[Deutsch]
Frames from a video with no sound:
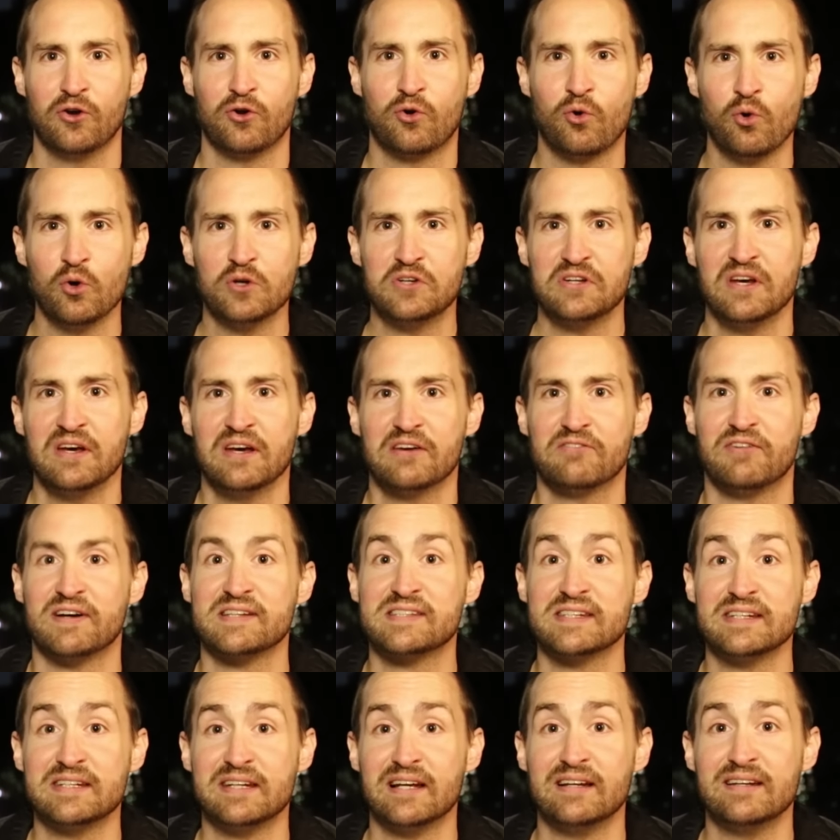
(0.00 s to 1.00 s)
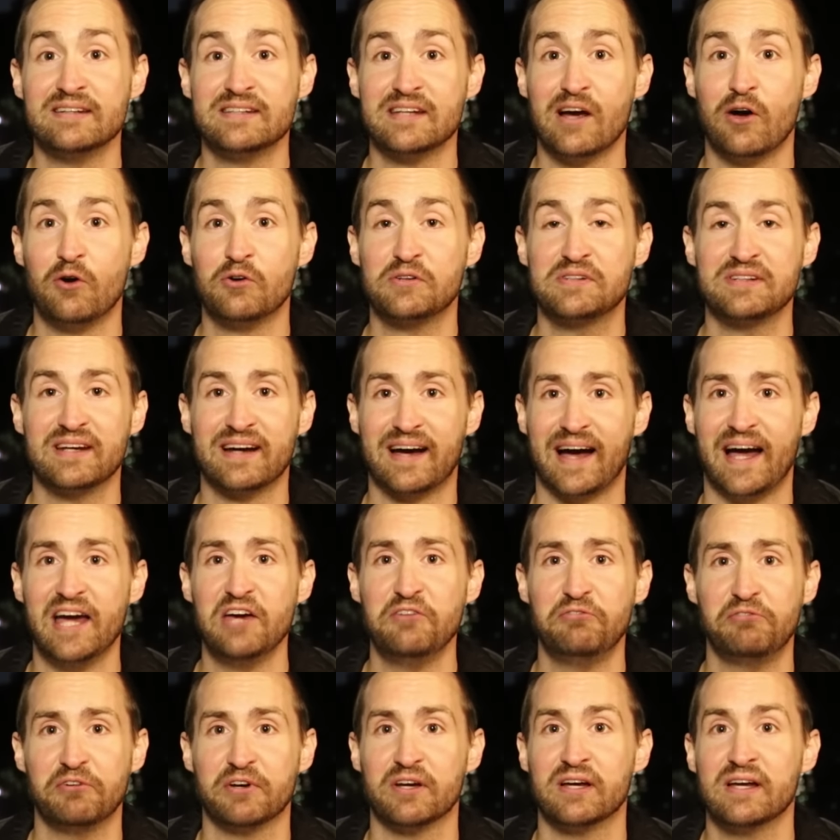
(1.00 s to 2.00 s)
Gut war sicherlich auch die
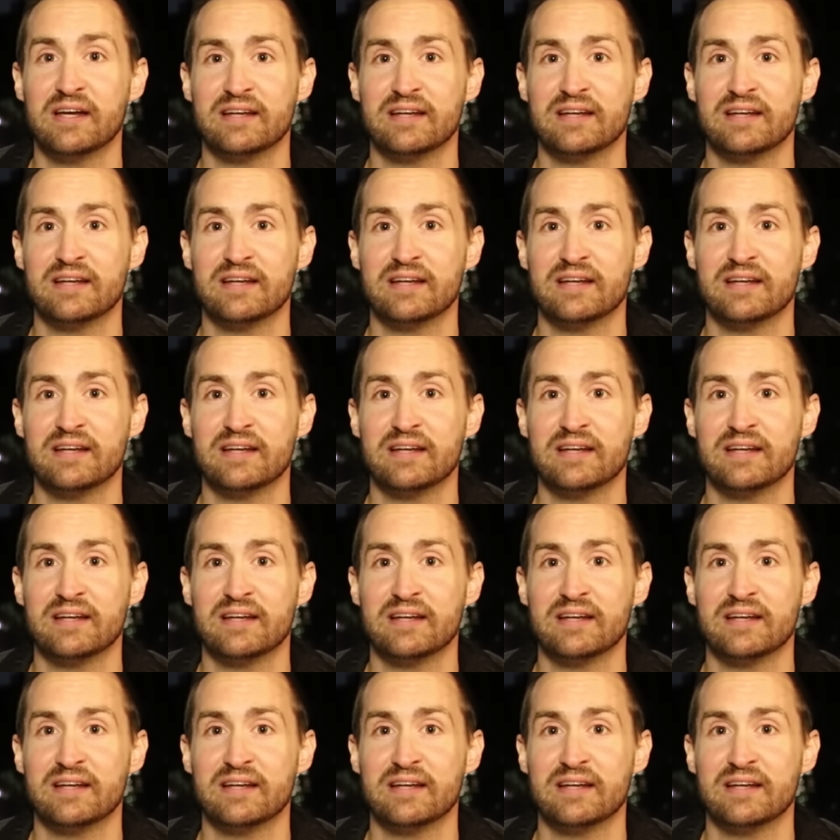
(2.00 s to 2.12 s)
Reife,